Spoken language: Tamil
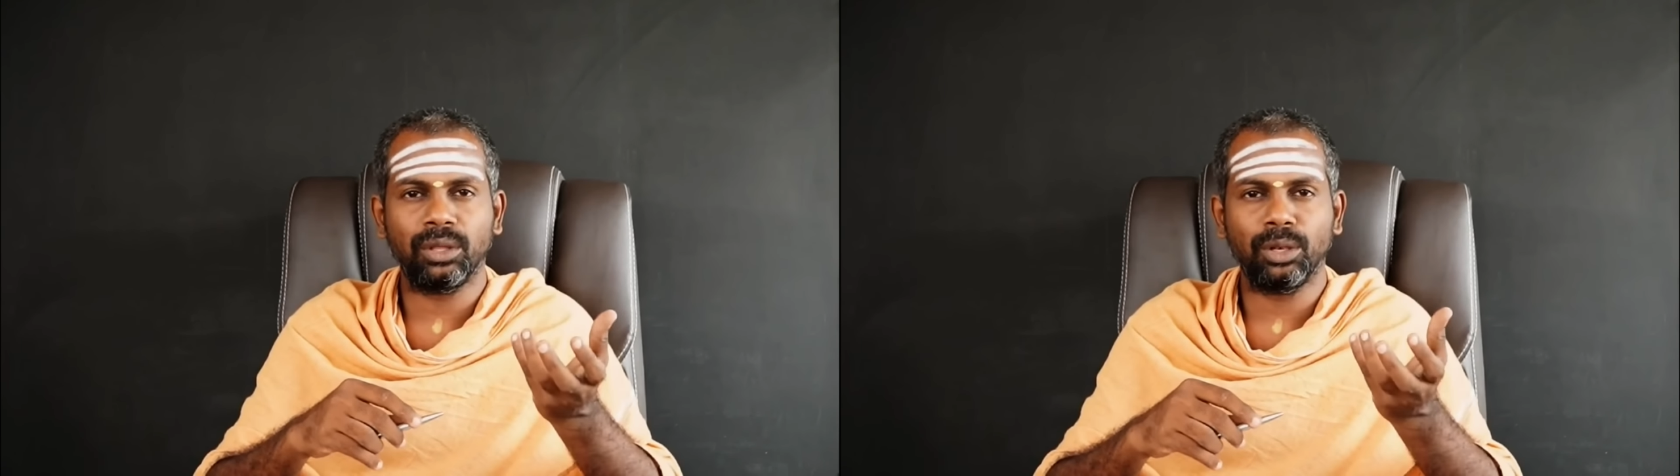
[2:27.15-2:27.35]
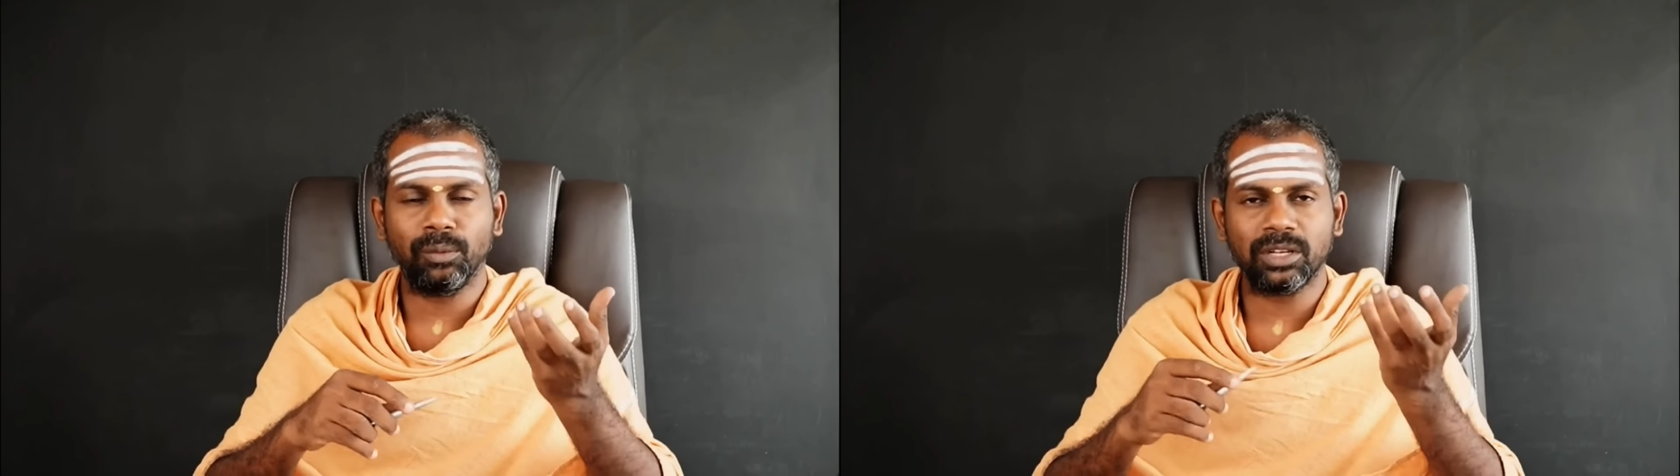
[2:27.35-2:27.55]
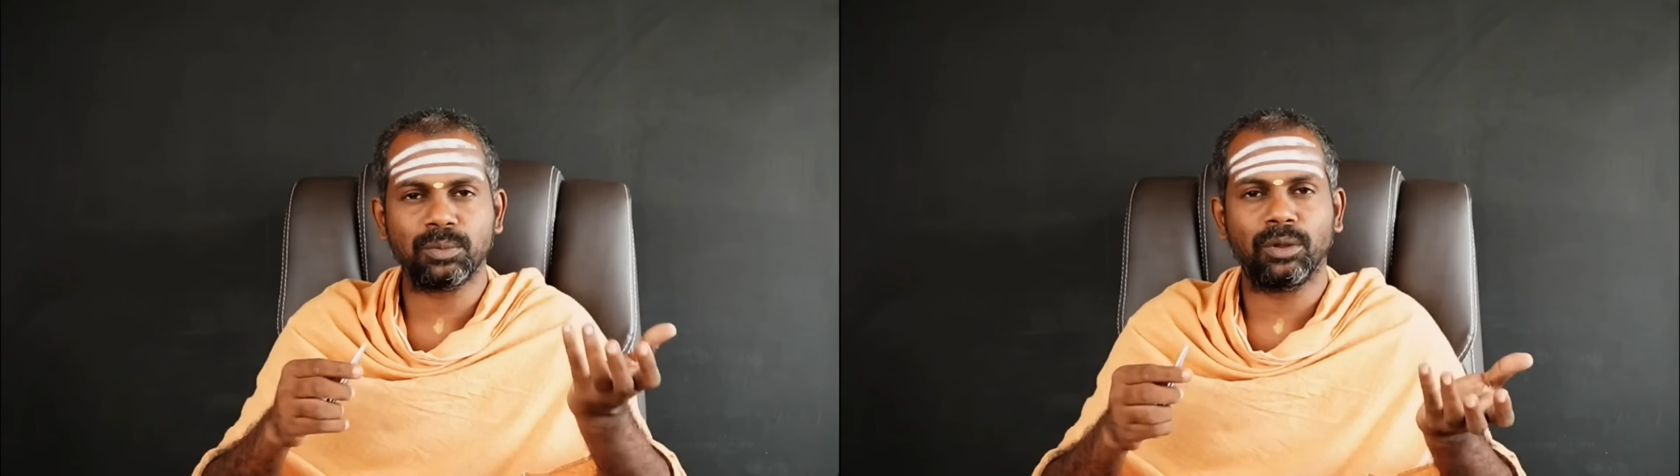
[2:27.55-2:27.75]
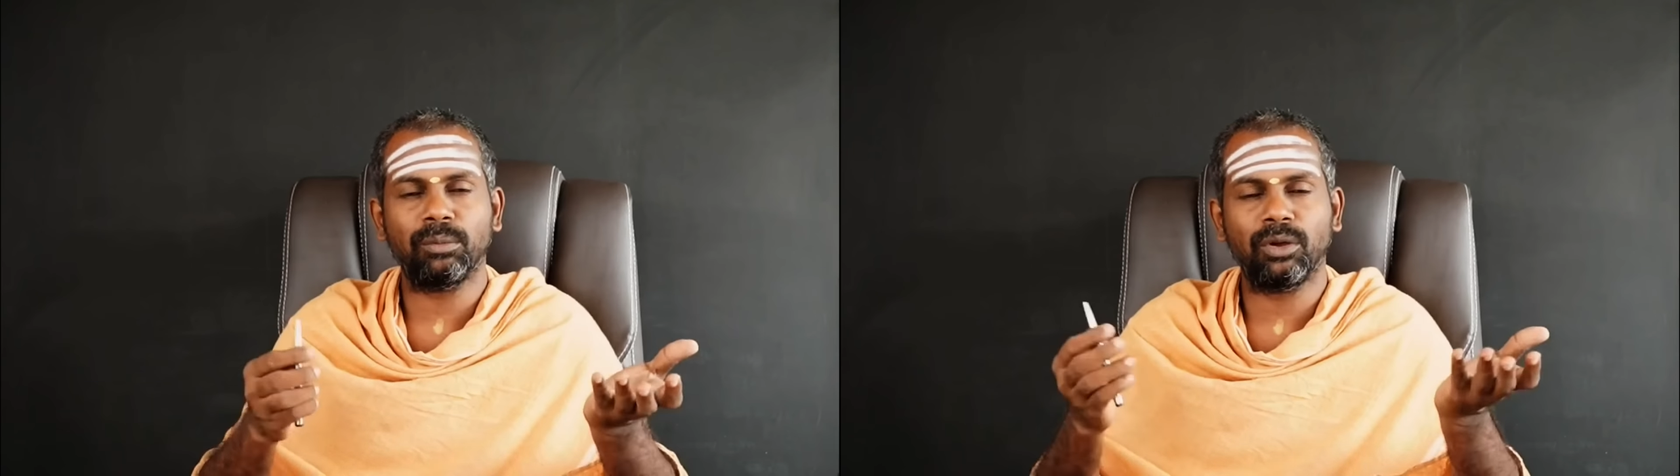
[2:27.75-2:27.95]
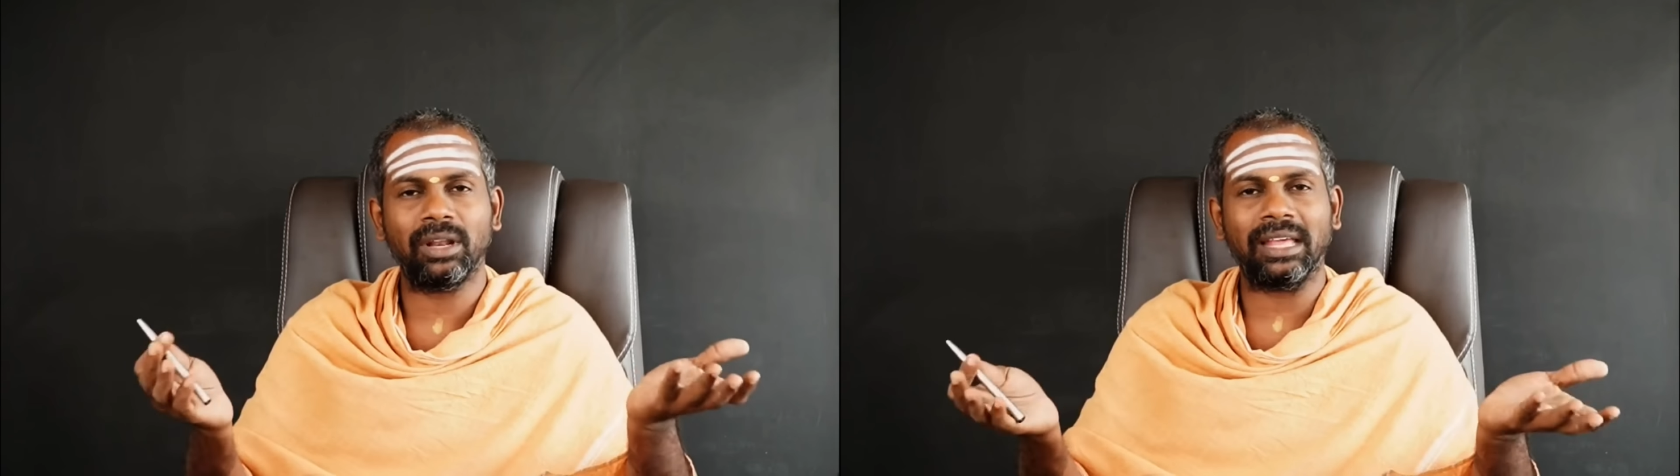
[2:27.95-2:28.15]
யூனிவர்ஸ்
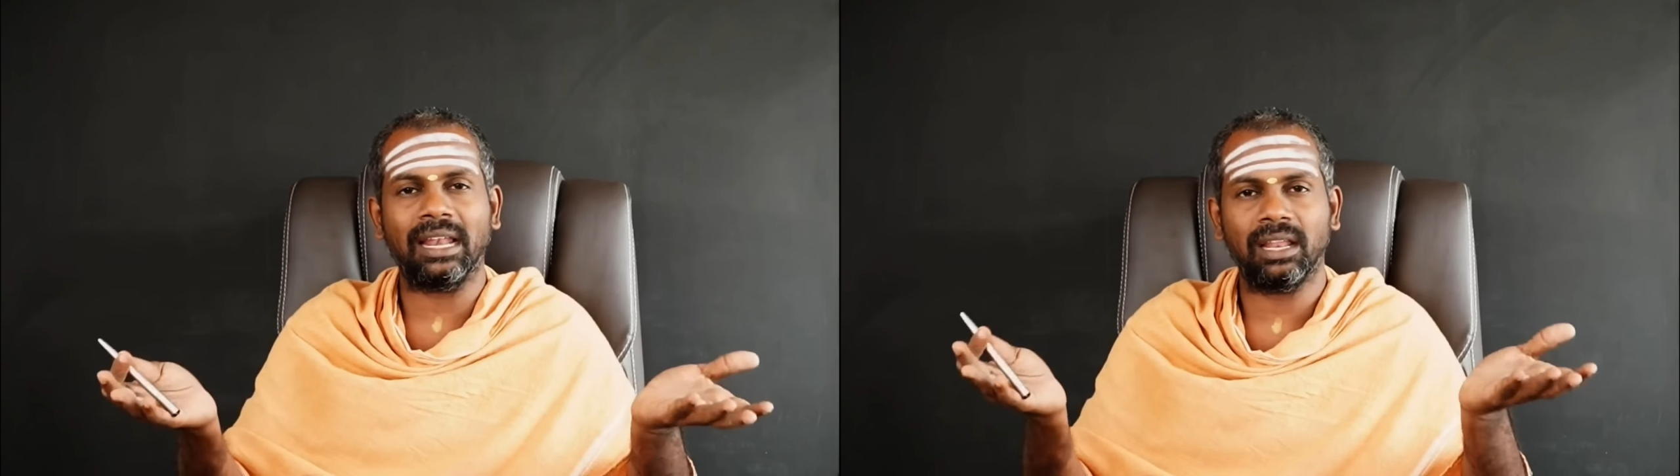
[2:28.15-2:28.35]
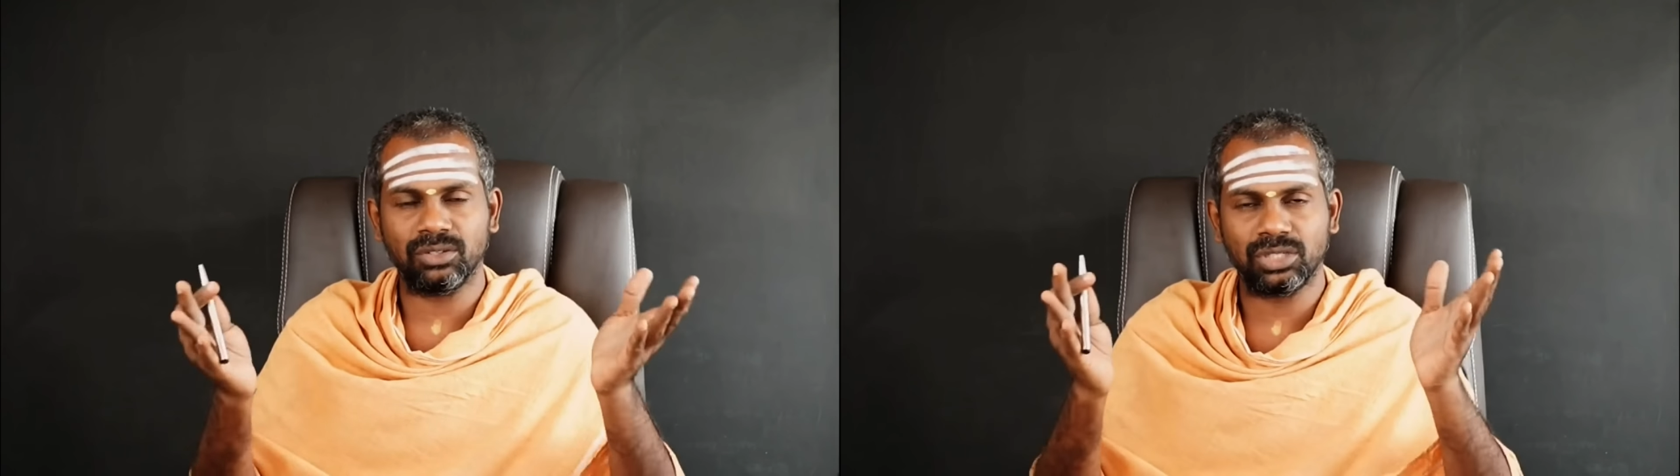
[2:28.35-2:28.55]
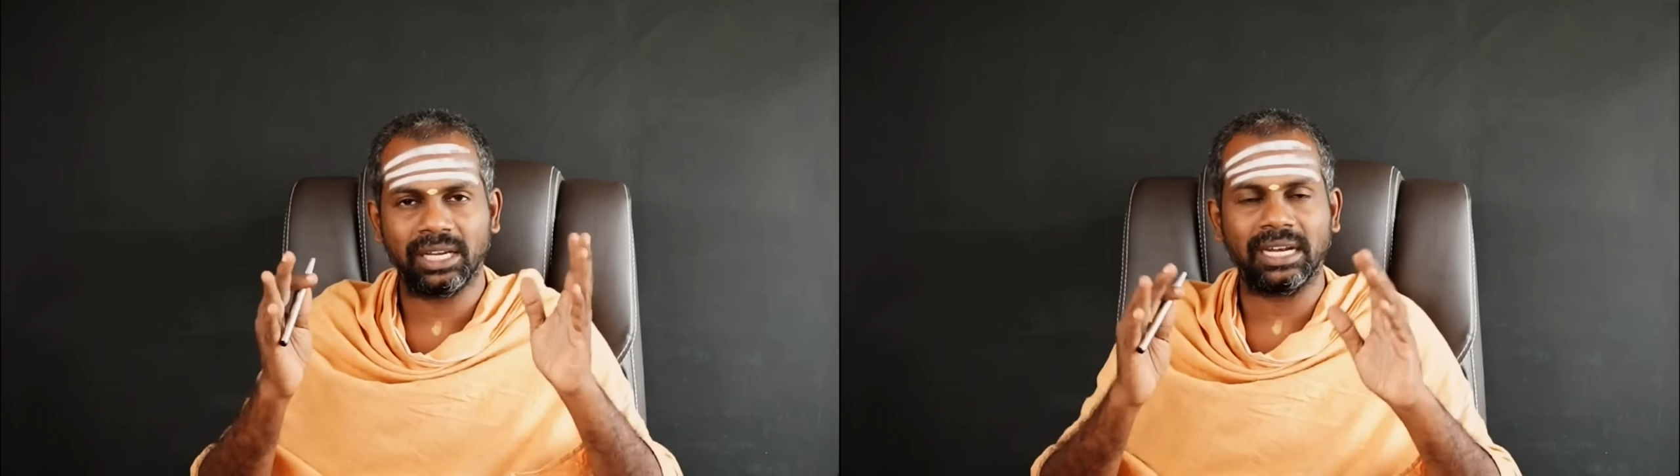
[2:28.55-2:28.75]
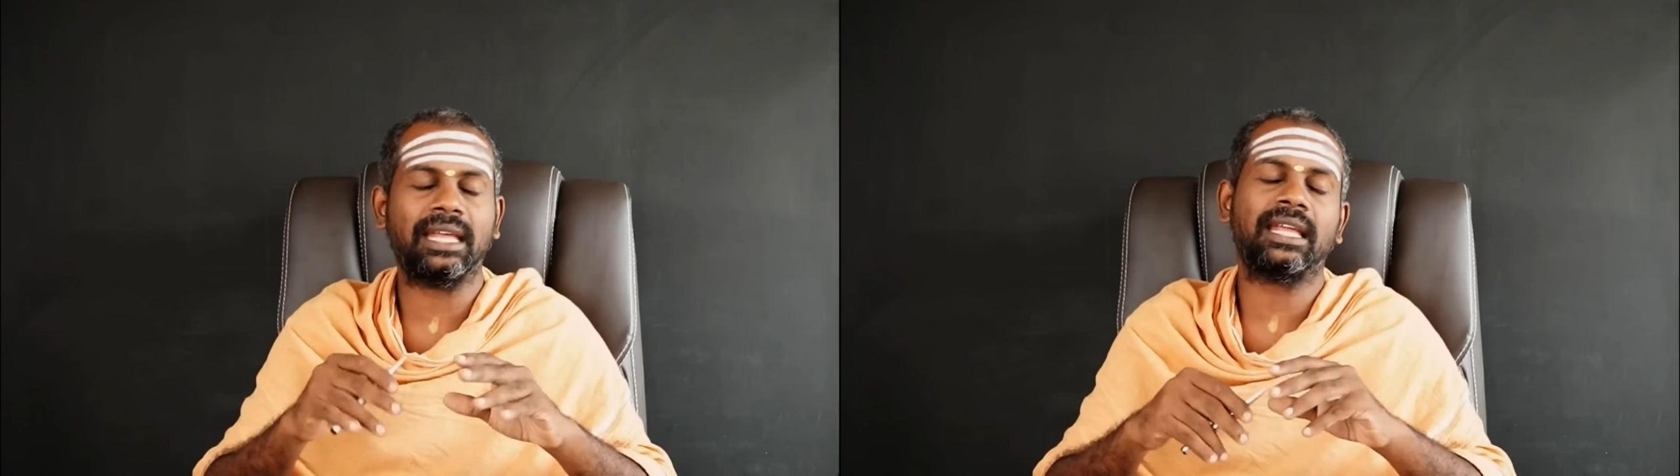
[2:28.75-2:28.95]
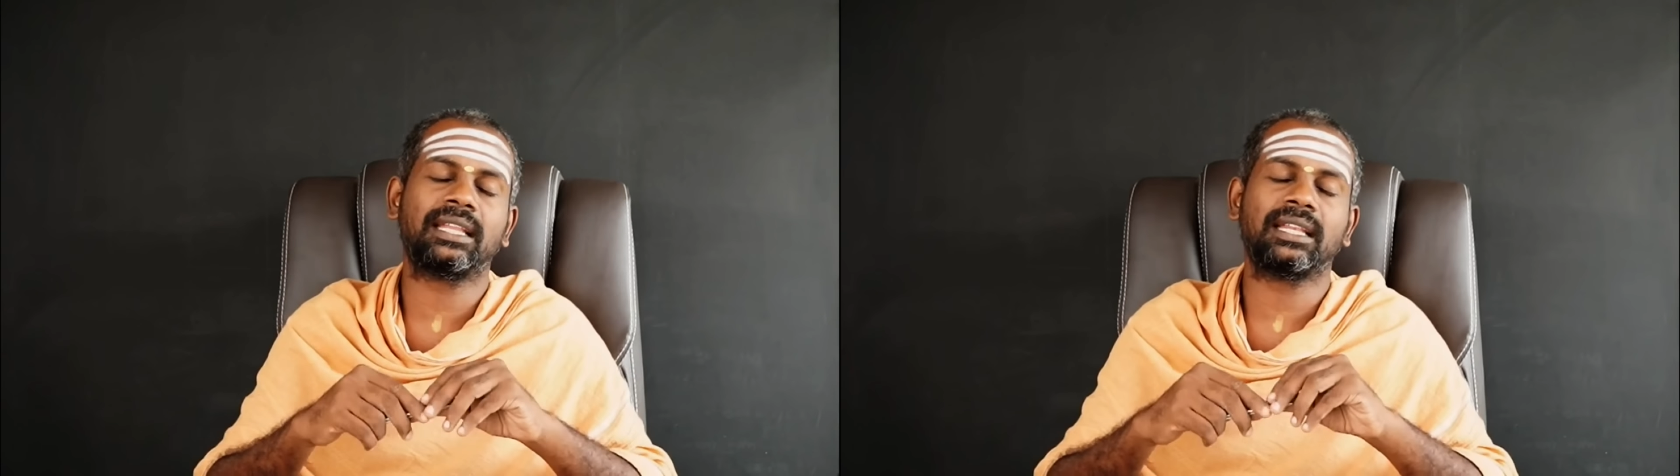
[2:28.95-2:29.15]
மூலிமா உங்களுக்கு எல்லா விஷயம்
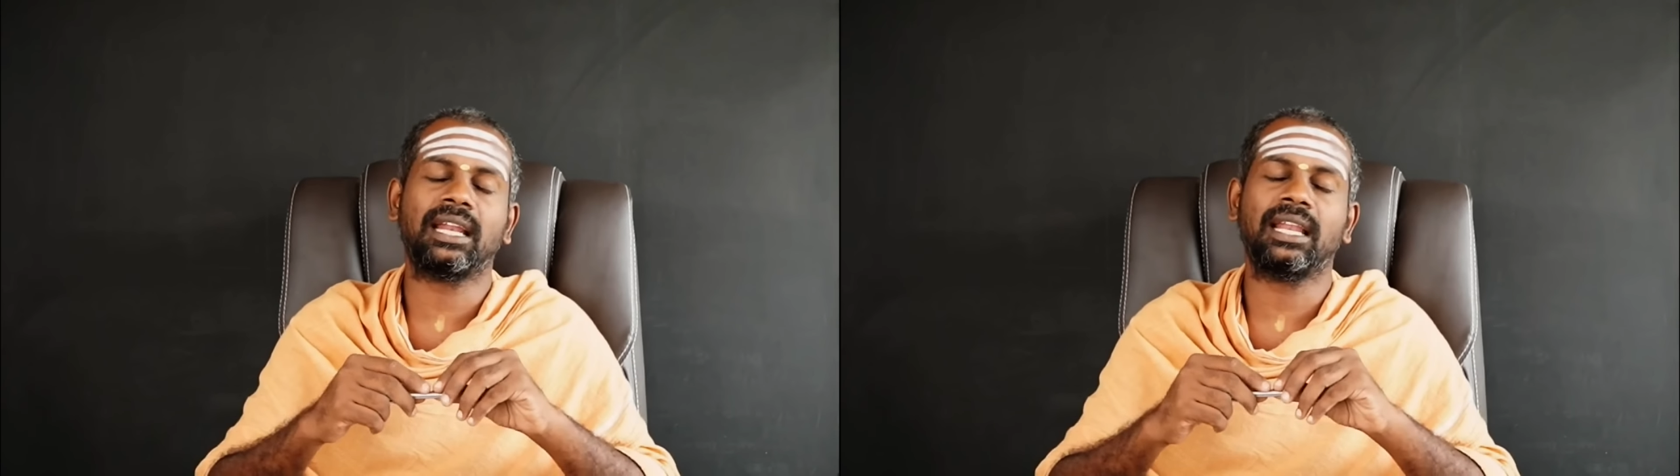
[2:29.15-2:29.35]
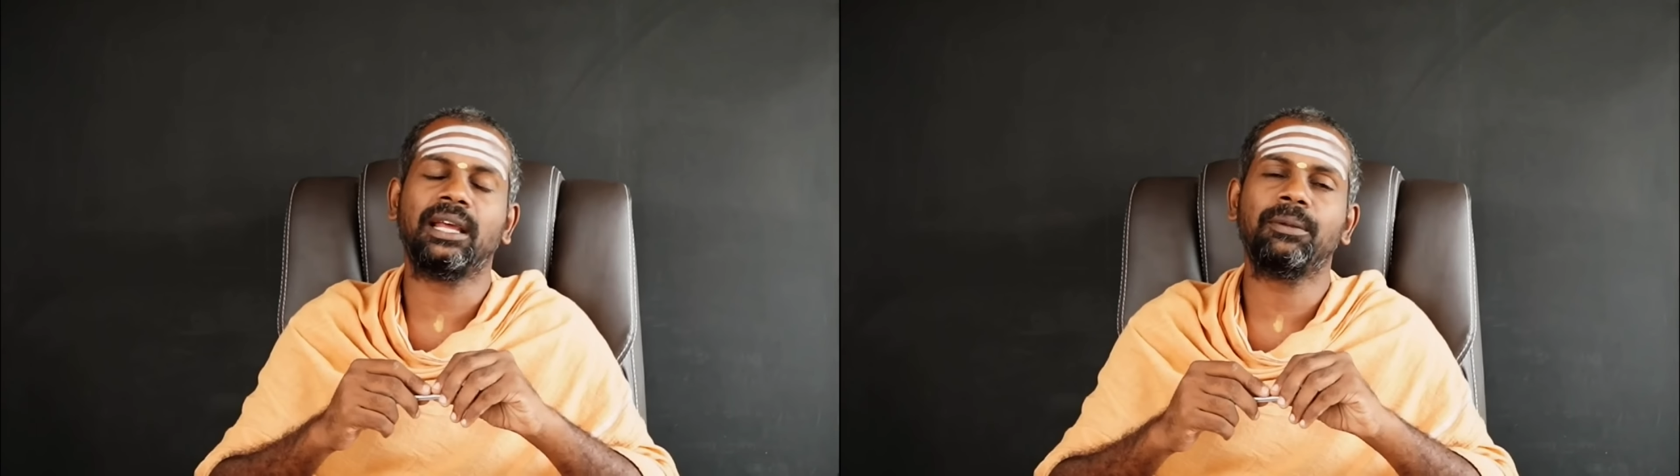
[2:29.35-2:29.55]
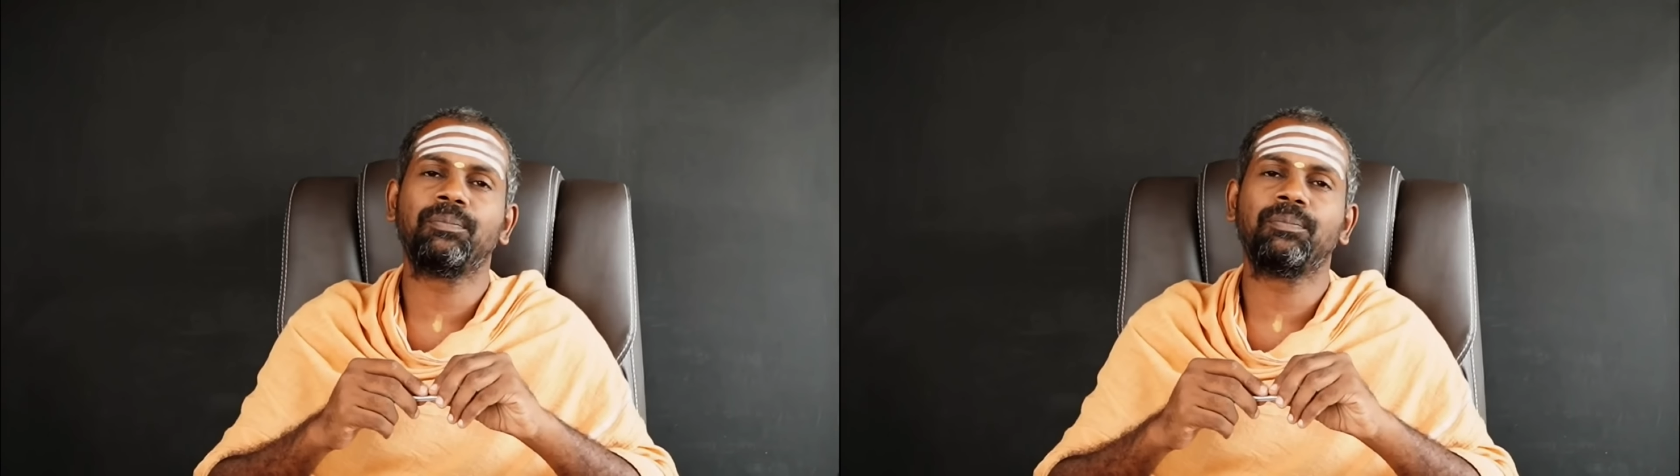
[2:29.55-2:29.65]
கிடைக்கிறதுனால